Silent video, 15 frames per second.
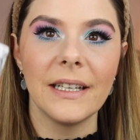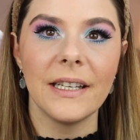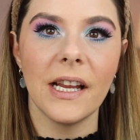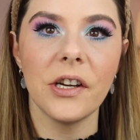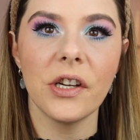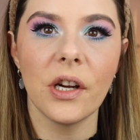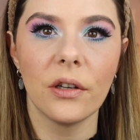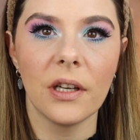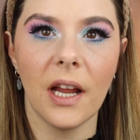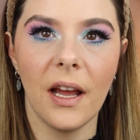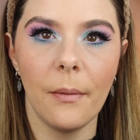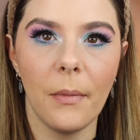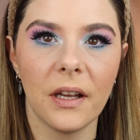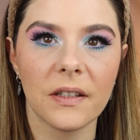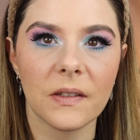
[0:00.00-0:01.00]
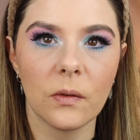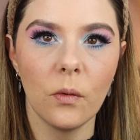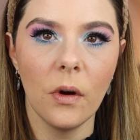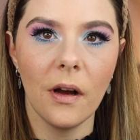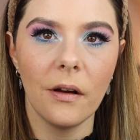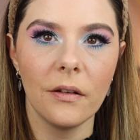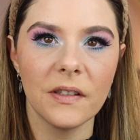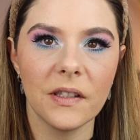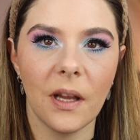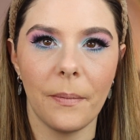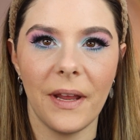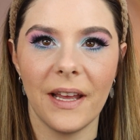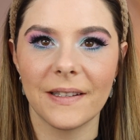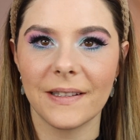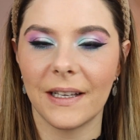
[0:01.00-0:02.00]
Der schaut einmal so aus. Ich
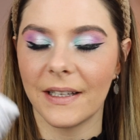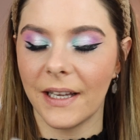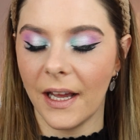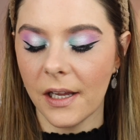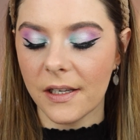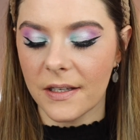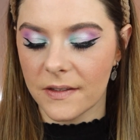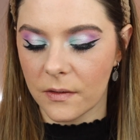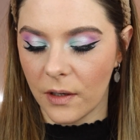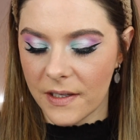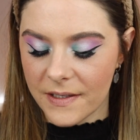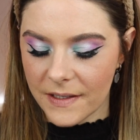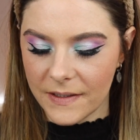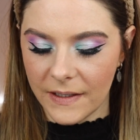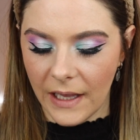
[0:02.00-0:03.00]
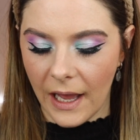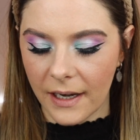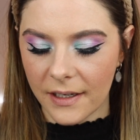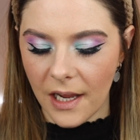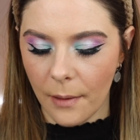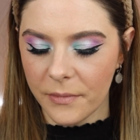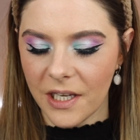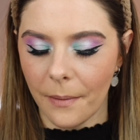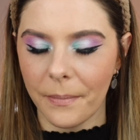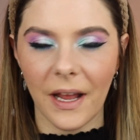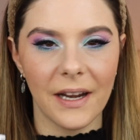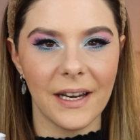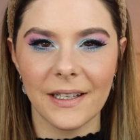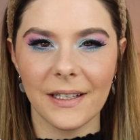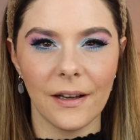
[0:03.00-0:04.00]
habe erst gedacht, also als das hier ankam, ich habe
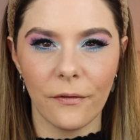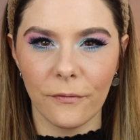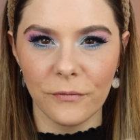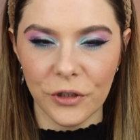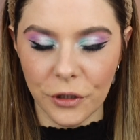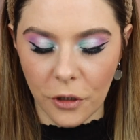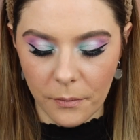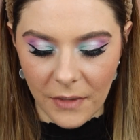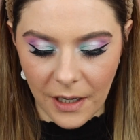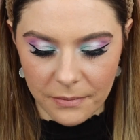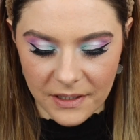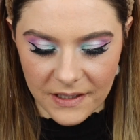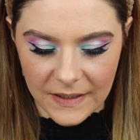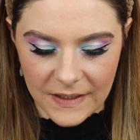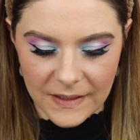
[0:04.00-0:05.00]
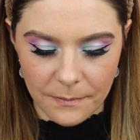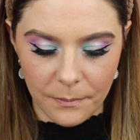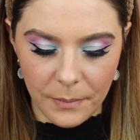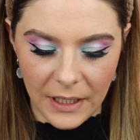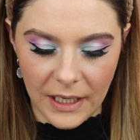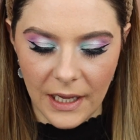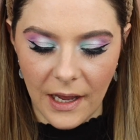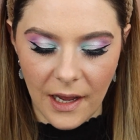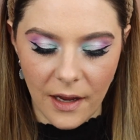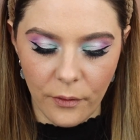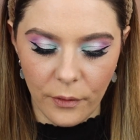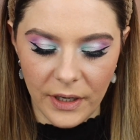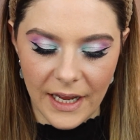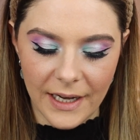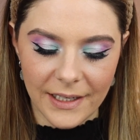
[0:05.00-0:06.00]
gar nicht auf dem Schirm gehabt, dass das ein pH
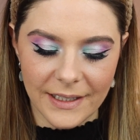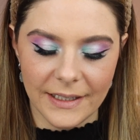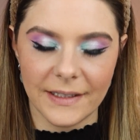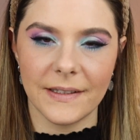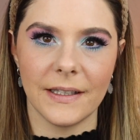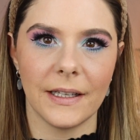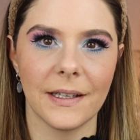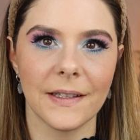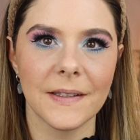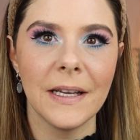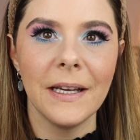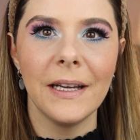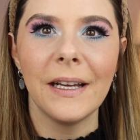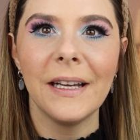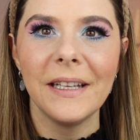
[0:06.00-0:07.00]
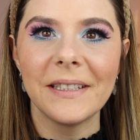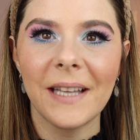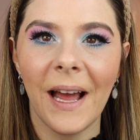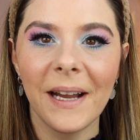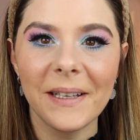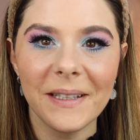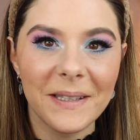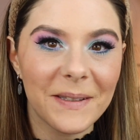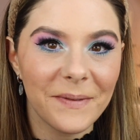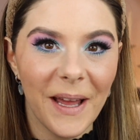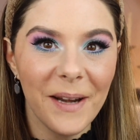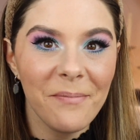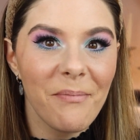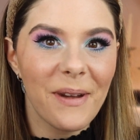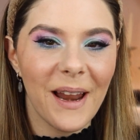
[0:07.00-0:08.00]
Reacting Stick ist. Ich dachte, das wäre
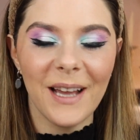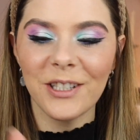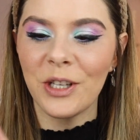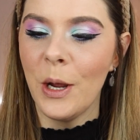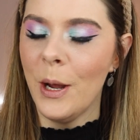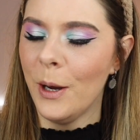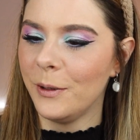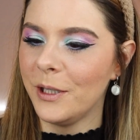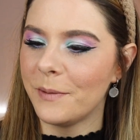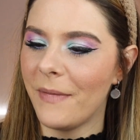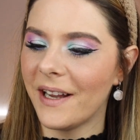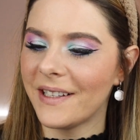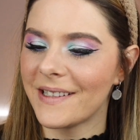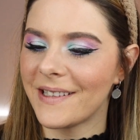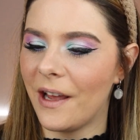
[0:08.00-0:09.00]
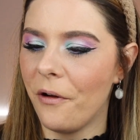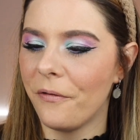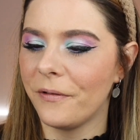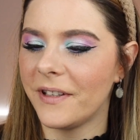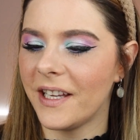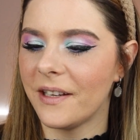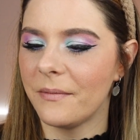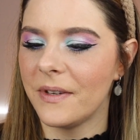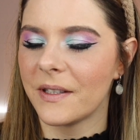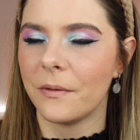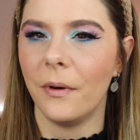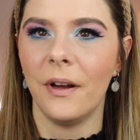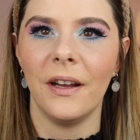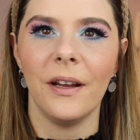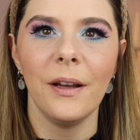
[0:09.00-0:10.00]
ein Blush und ich mache das auf und denke mir
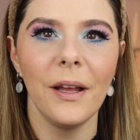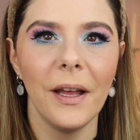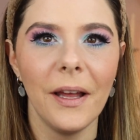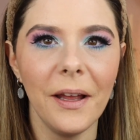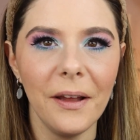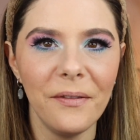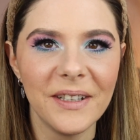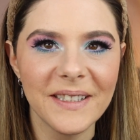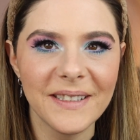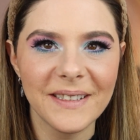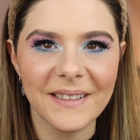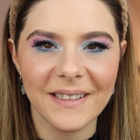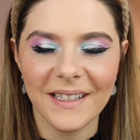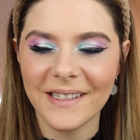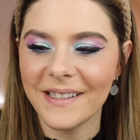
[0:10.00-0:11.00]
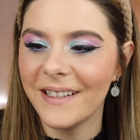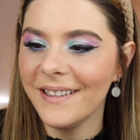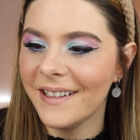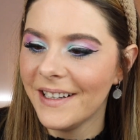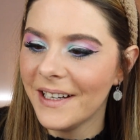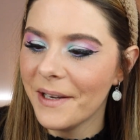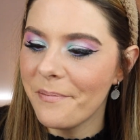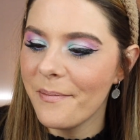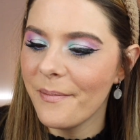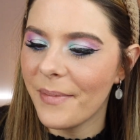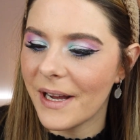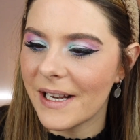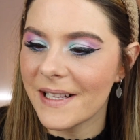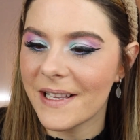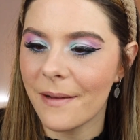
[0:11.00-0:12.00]
so, hä, was ist das das denn? Ein
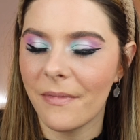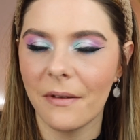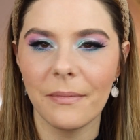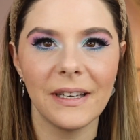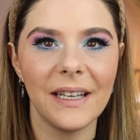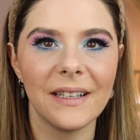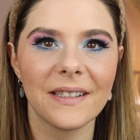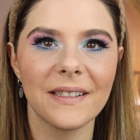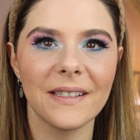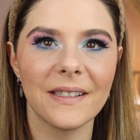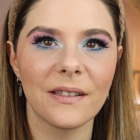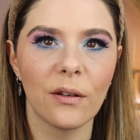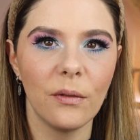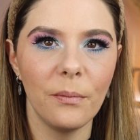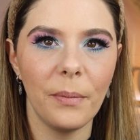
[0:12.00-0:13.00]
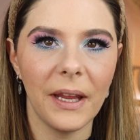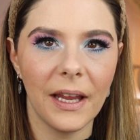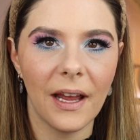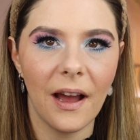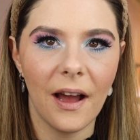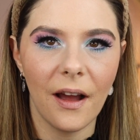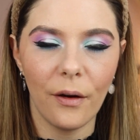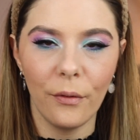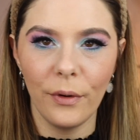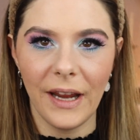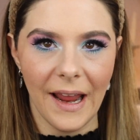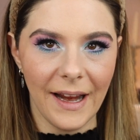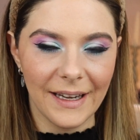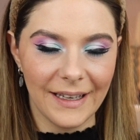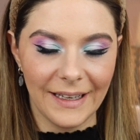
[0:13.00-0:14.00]
Lippenbalsam? Aber nee, das ist so ein
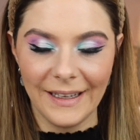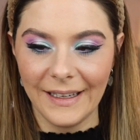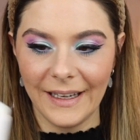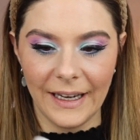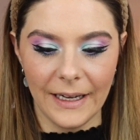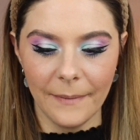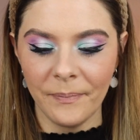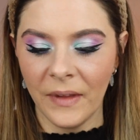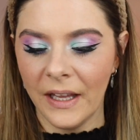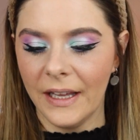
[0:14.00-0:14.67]
pH-Reacting-Ding.